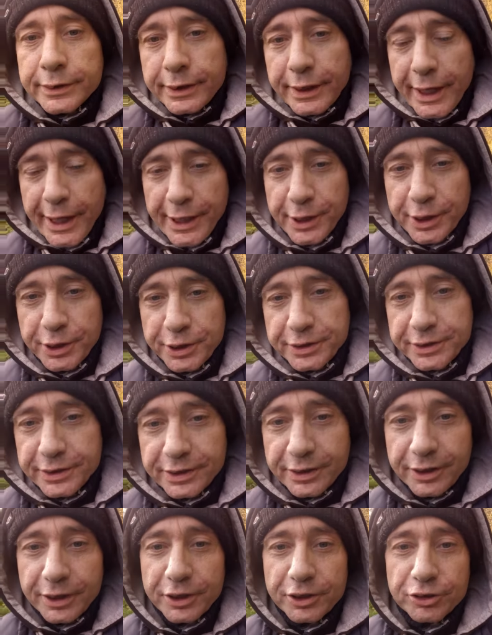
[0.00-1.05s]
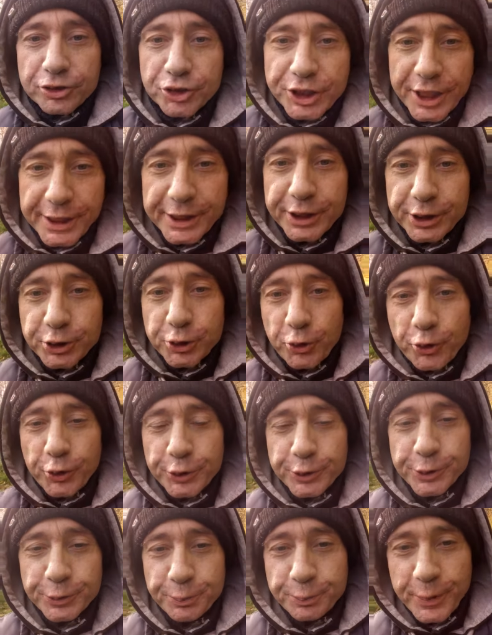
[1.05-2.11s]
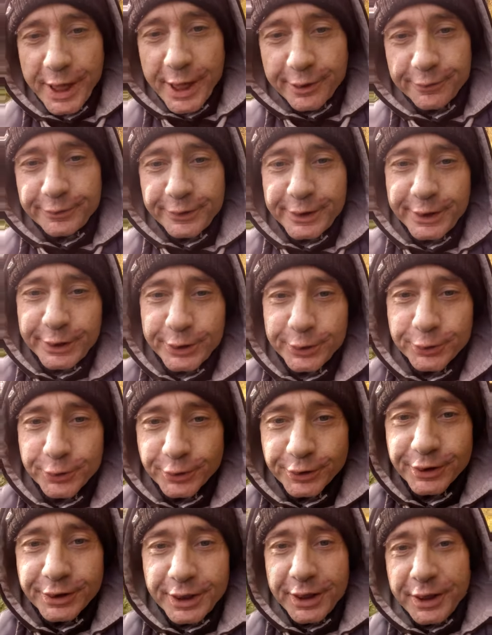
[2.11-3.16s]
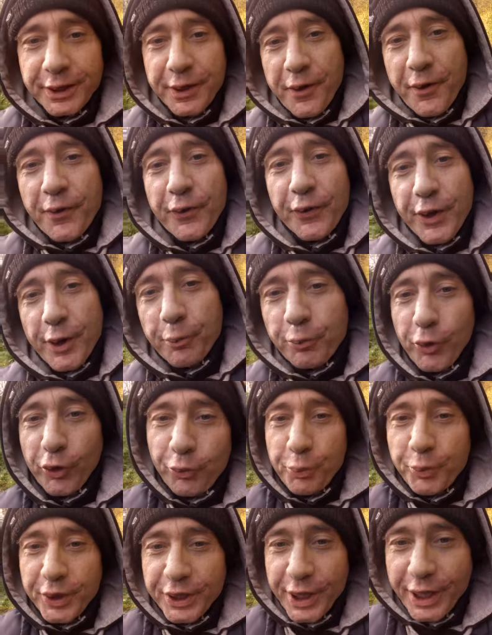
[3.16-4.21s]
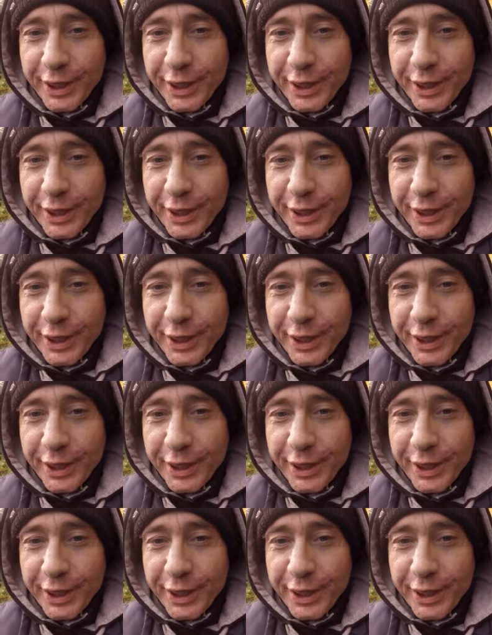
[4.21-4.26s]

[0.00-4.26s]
Gerne schenke ich euch mehr Videos. Ihr müsst mich